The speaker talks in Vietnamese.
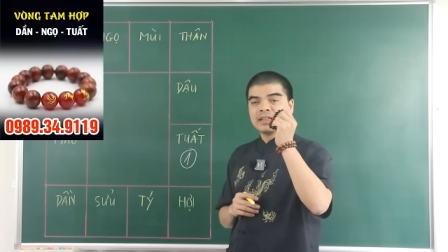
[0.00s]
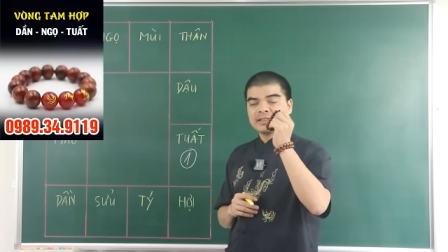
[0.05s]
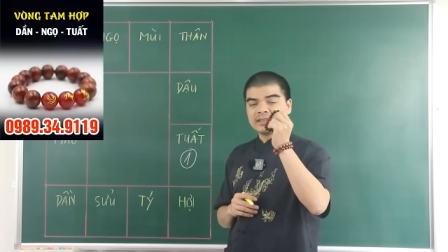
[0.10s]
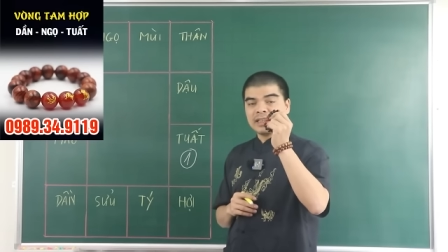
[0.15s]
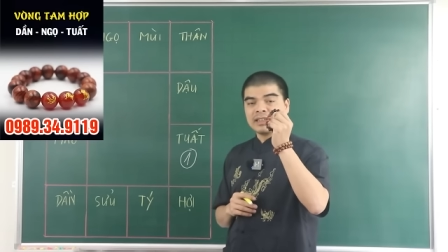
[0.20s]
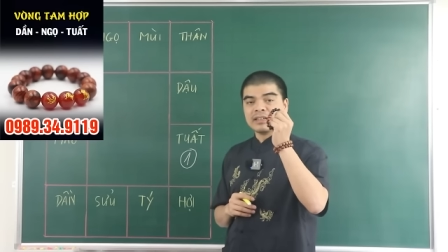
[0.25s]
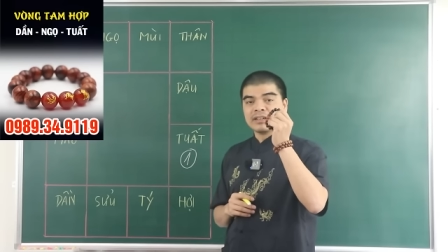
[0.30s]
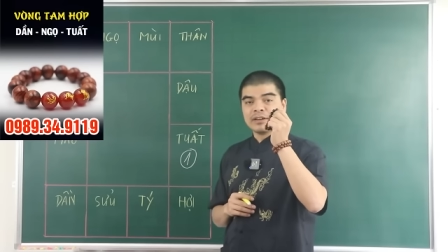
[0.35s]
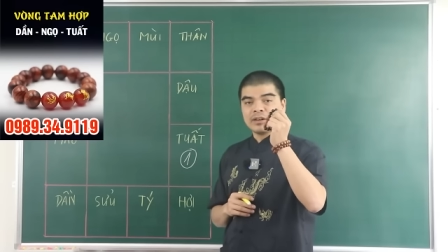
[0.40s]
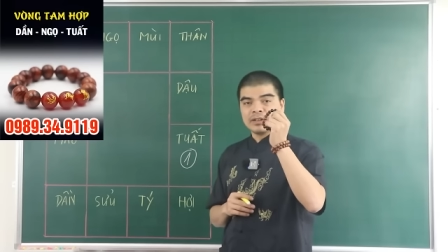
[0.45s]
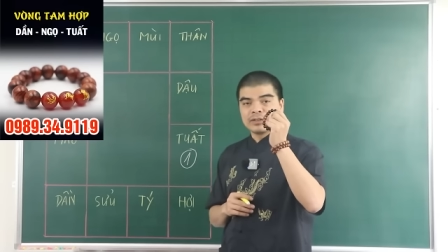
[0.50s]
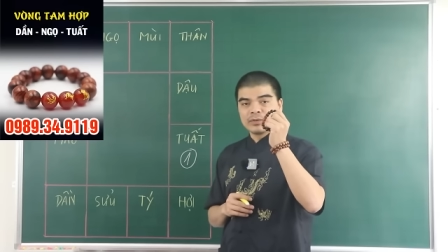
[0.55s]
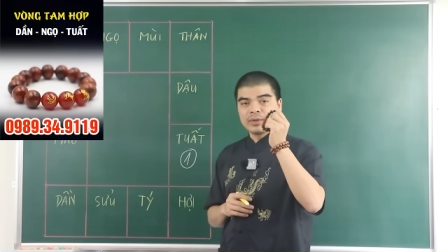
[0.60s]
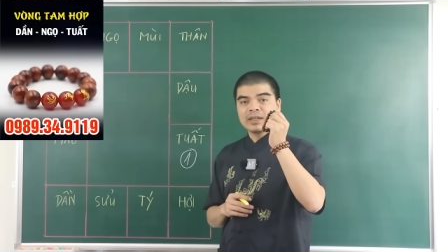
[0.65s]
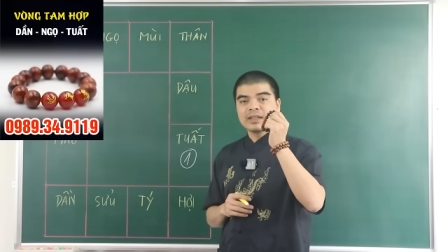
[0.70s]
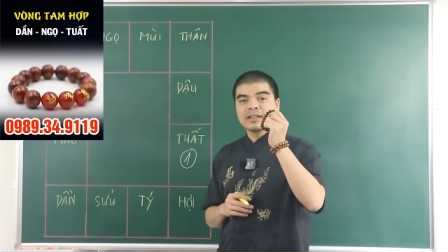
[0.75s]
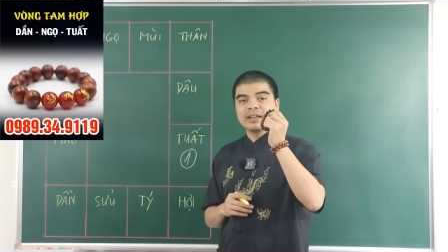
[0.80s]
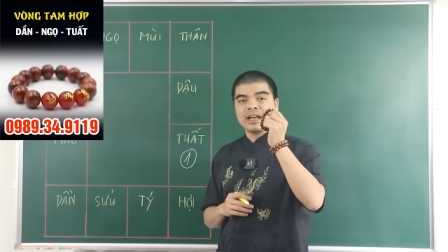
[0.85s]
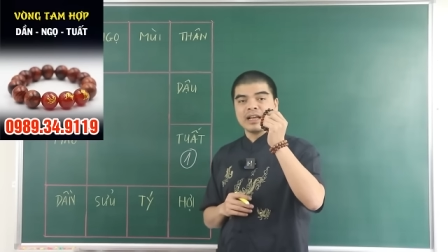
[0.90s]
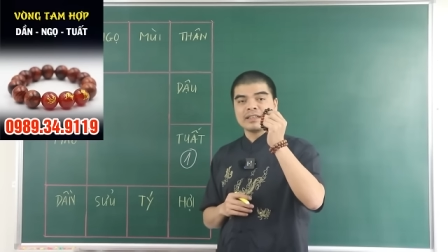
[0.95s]
Dần Ngọ
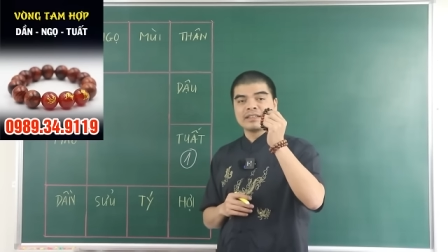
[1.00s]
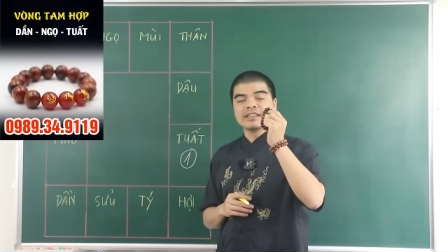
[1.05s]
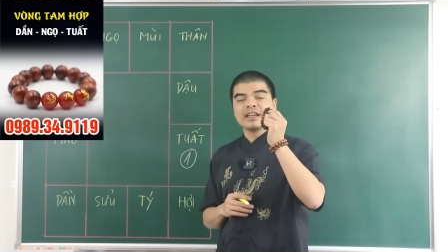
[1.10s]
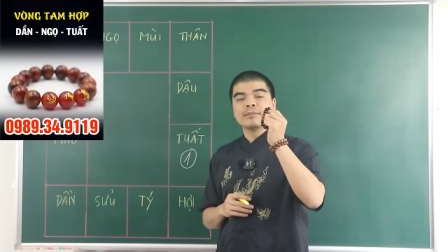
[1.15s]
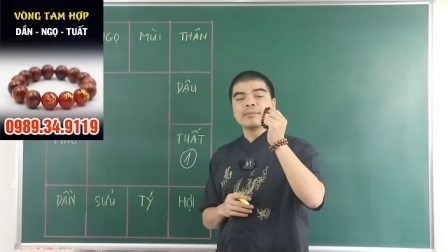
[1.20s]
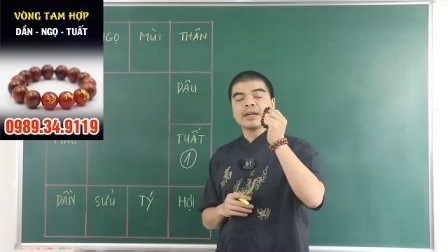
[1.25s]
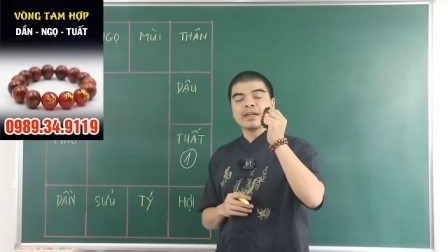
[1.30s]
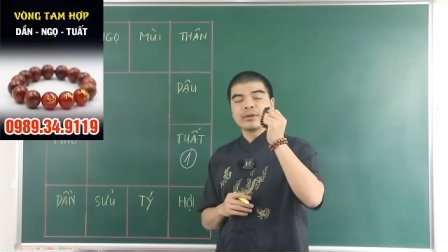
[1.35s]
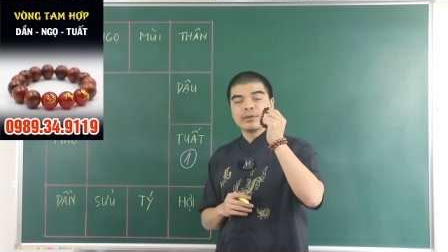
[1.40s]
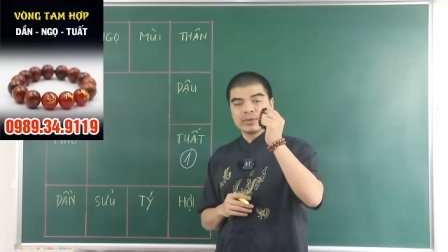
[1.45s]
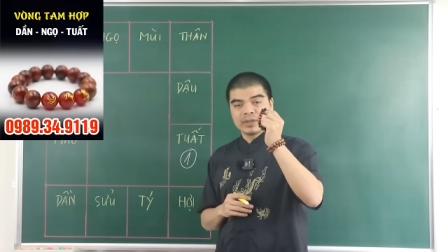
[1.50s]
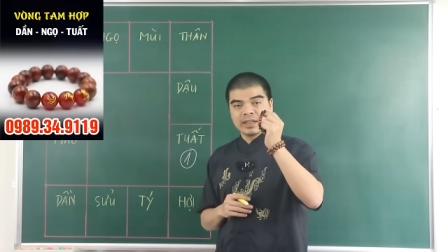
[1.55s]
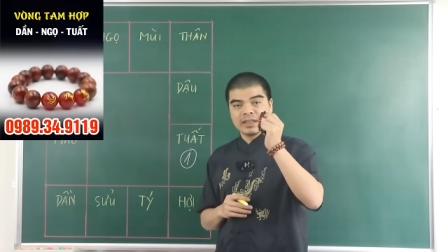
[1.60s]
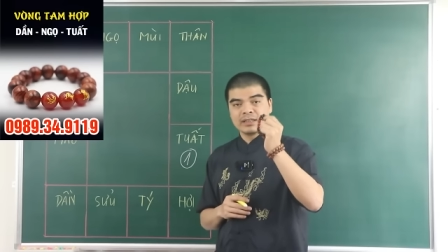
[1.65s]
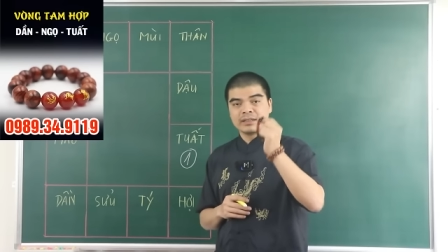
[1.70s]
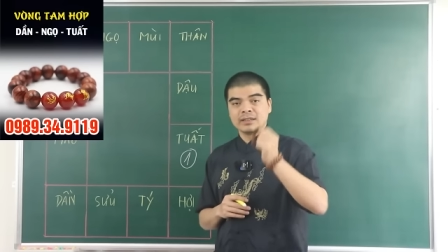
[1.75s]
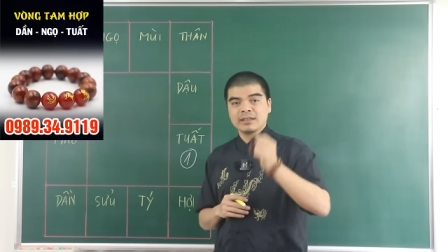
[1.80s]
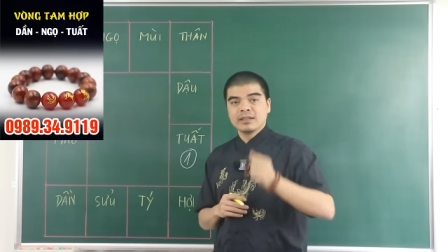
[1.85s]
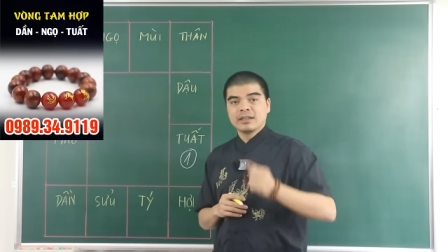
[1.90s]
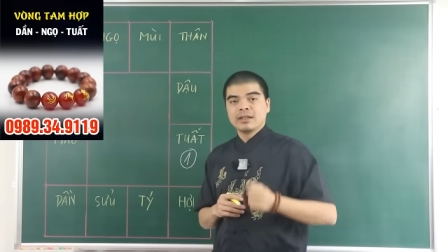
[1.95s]
Tuất để trợ mệnh hộ thân.